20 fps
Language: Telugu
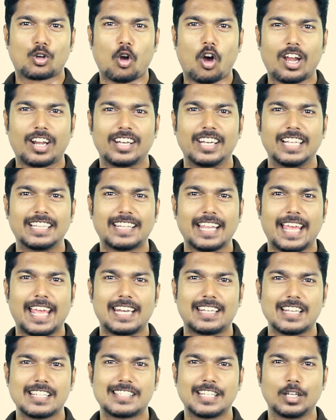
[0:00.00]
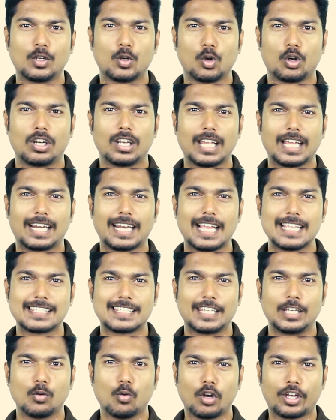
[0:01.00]
కార్నింగ్ తయారు చేసే గొరిల్లా
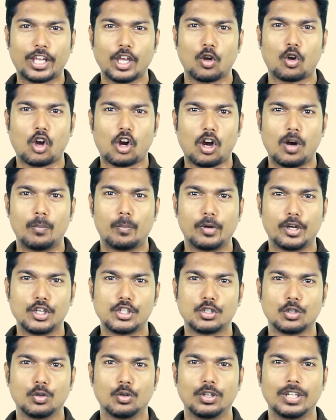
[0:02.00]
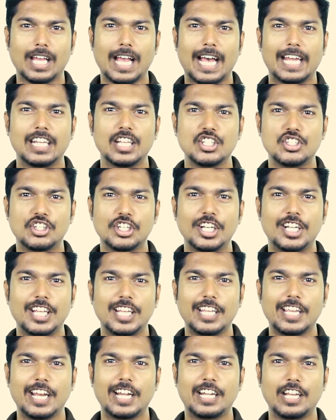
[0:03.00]
గ్లాస్కి ఒకే ఒక కాంపిటీషన్ ఉంది అది
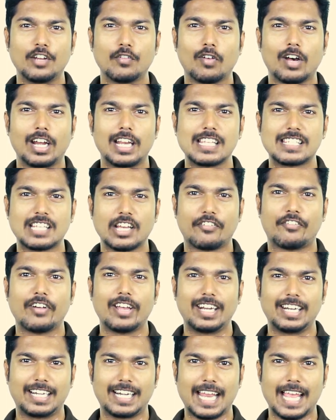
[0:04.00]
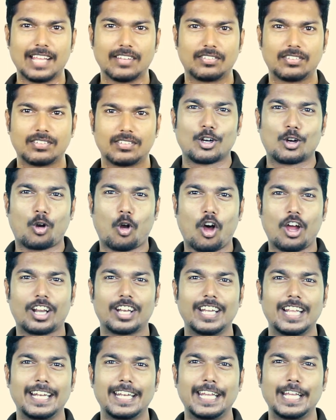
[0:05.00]
జీటీ ఎయిటీ వారి సెఫైర్ గ్లాస్
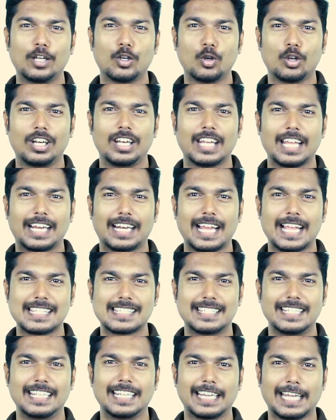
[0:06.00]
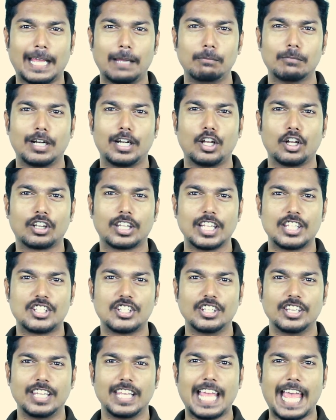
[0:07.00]
కార్నింగ్ని గొరిల్లా గ్లాస్ని లైమ్లైట్లోకి
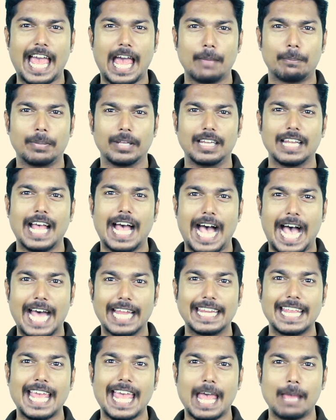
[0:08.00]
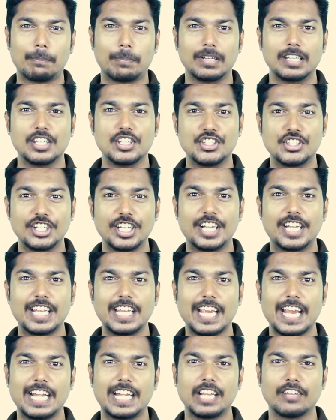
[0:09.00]
తెచ్చింది యాపిల్ అదే యాపిల్
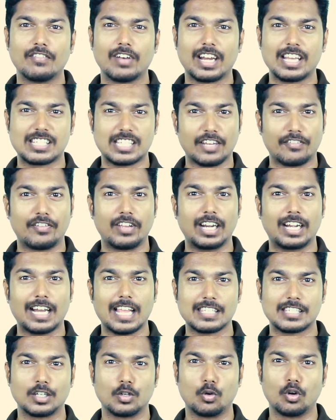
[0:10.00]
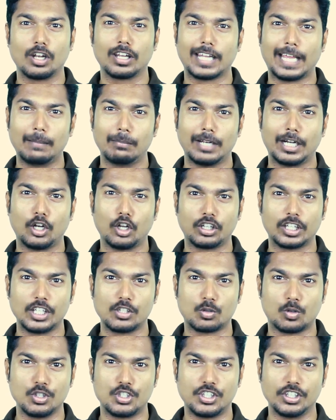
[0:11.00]
జీటీ ఎయిటీ వారి సెఫైర్ గ్లాస్ని కూడా లైమ్లైట్లోకి
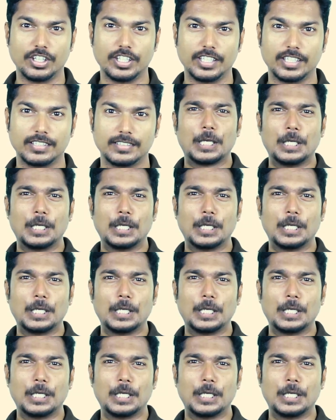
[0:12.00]
తీసుకొచ్చింది